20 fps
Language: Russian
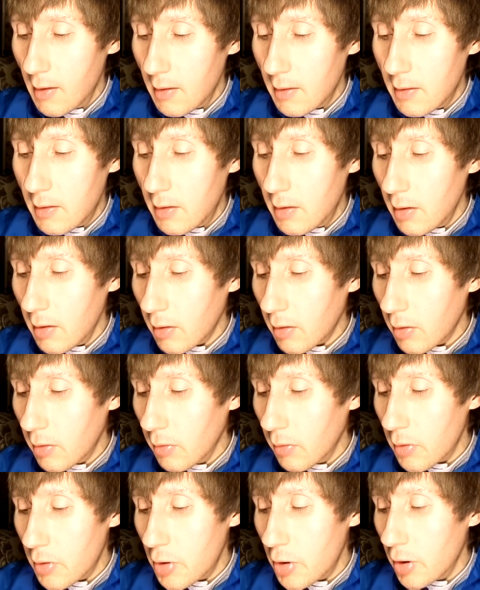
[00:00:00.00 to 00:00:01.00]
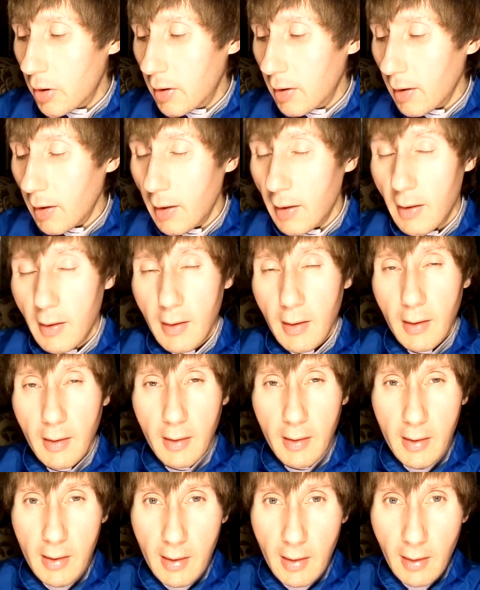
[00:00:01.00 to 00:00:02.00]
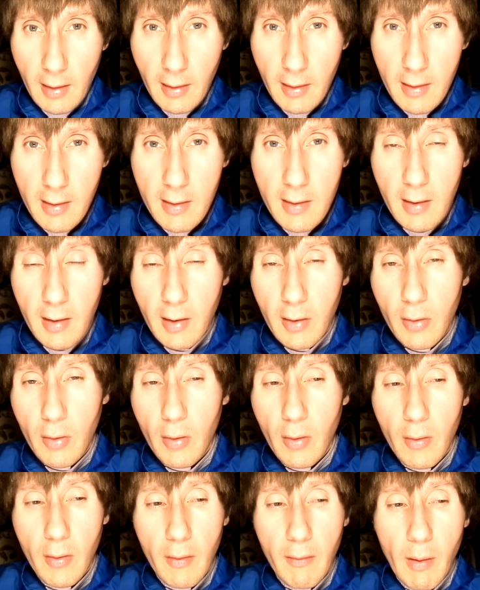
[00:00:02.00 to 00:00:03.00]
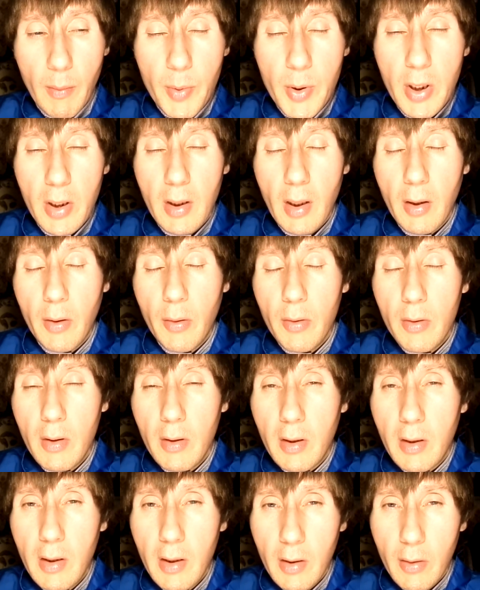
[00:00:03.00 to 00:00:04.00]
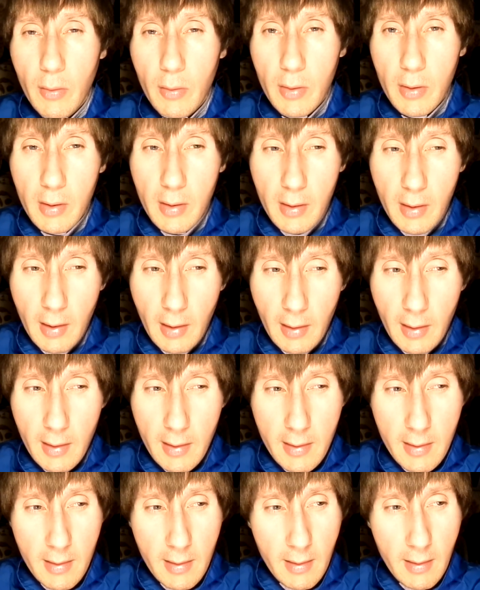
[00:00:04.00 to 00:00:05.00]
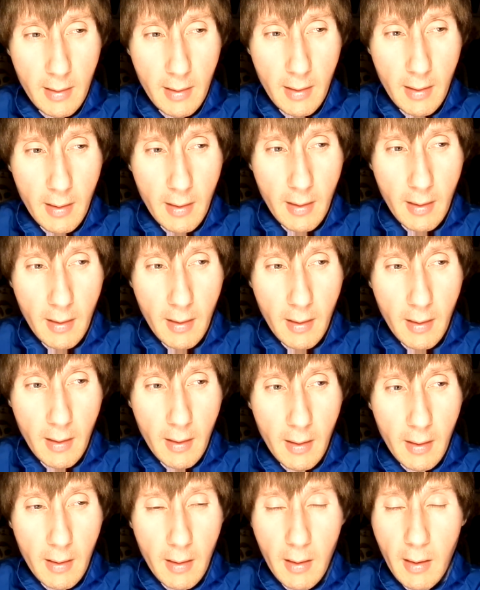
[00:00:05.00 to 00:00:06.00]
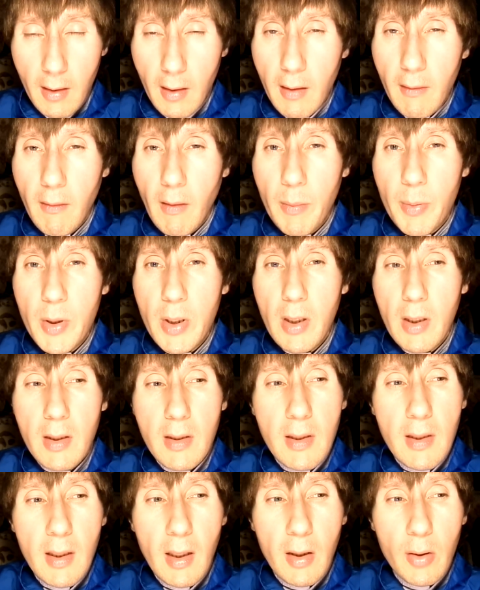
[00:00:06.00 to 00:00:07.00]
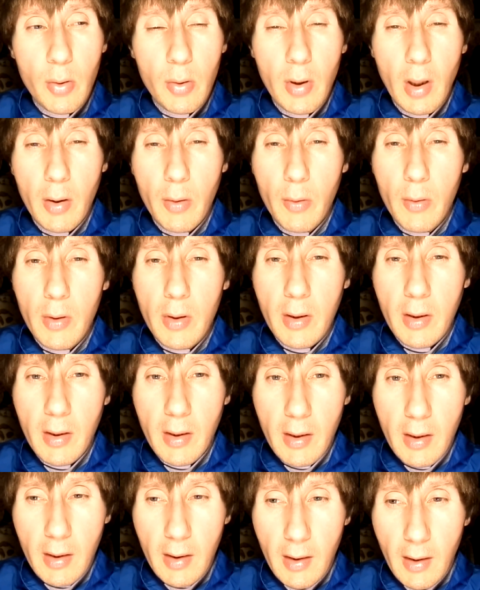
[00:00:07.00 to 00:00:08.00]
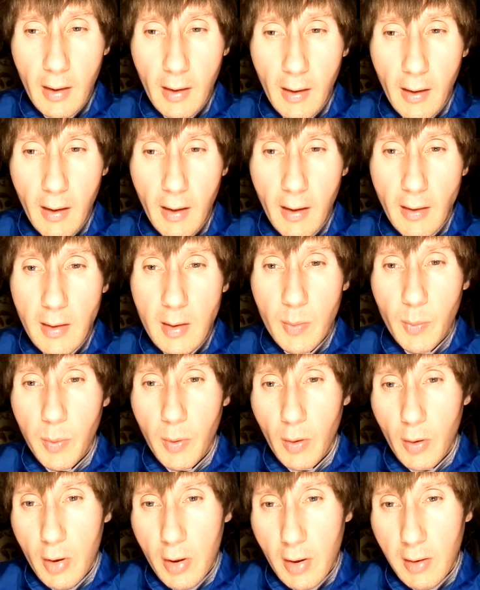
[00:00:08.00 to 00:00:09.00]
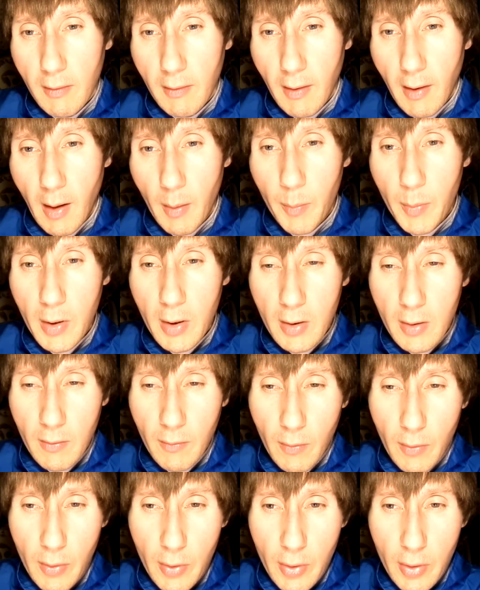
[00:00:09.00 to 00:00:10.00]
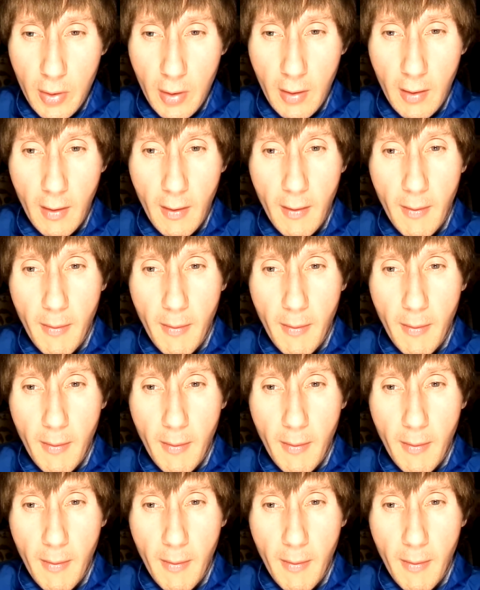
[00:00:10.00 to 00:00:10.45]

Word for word: Те, кто читает Телос, кто вообще находит книгу Телос, или вообще те, кто находит книги из прошлого, описывающие